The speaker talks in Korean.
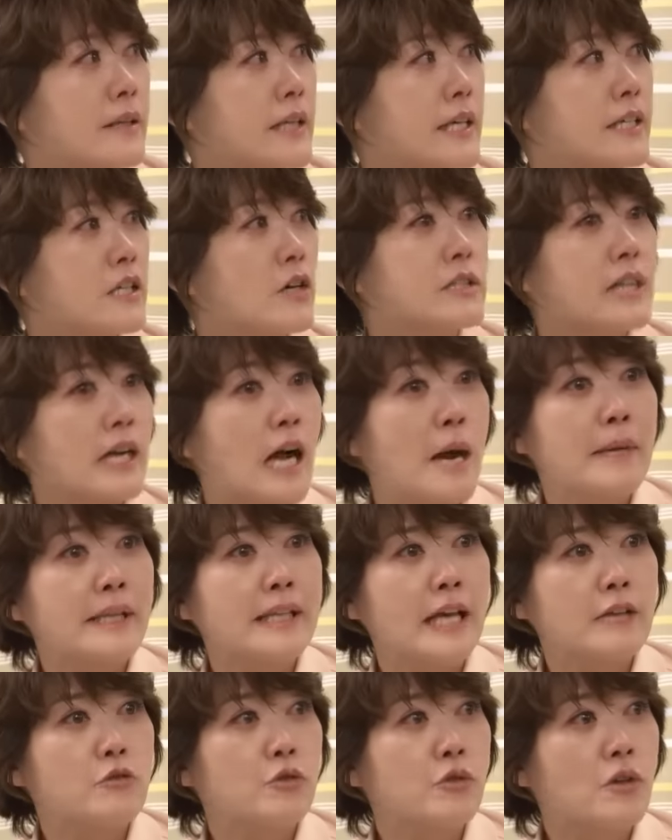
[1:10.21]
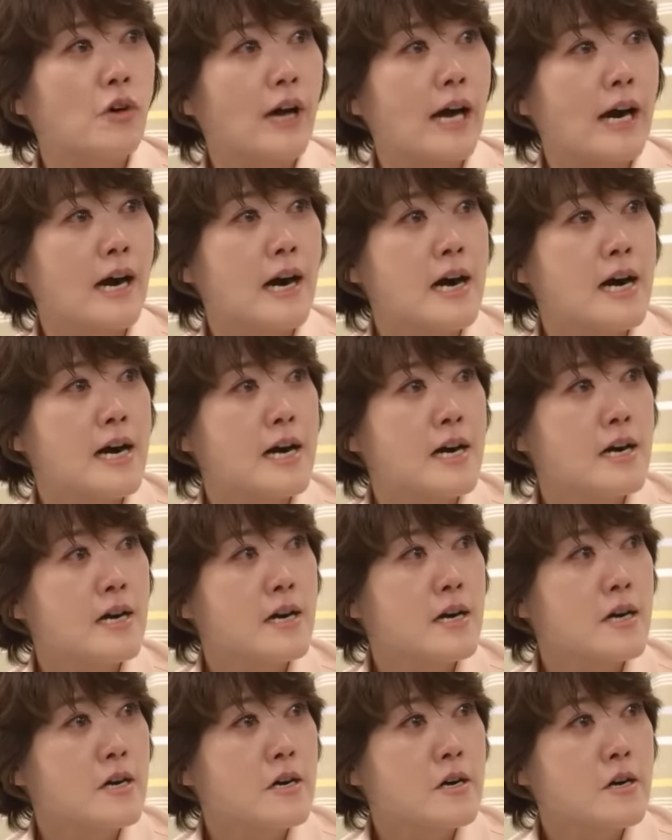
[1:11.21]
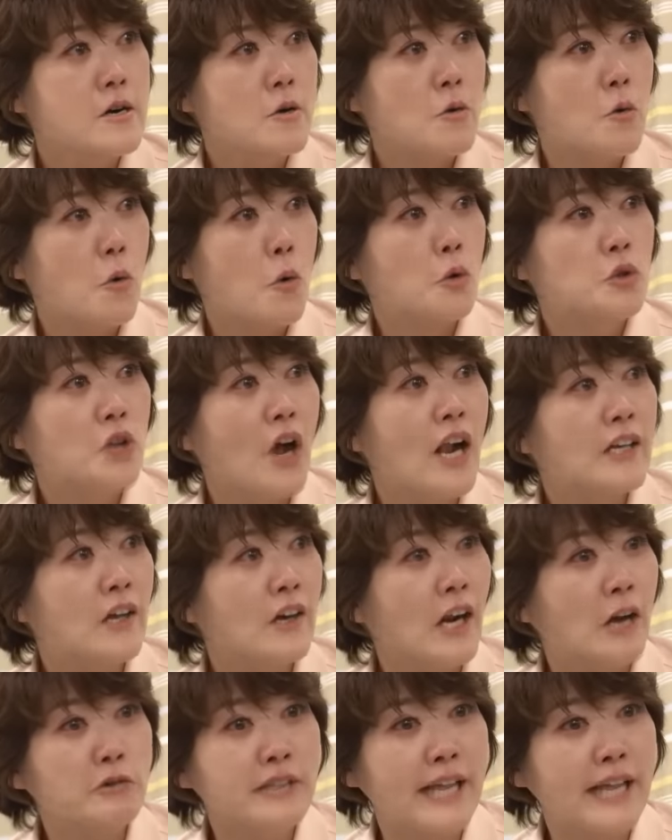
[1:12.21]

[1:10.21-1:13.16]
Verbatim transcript: 이 여자 가만 안둘 거야. 오살 거라고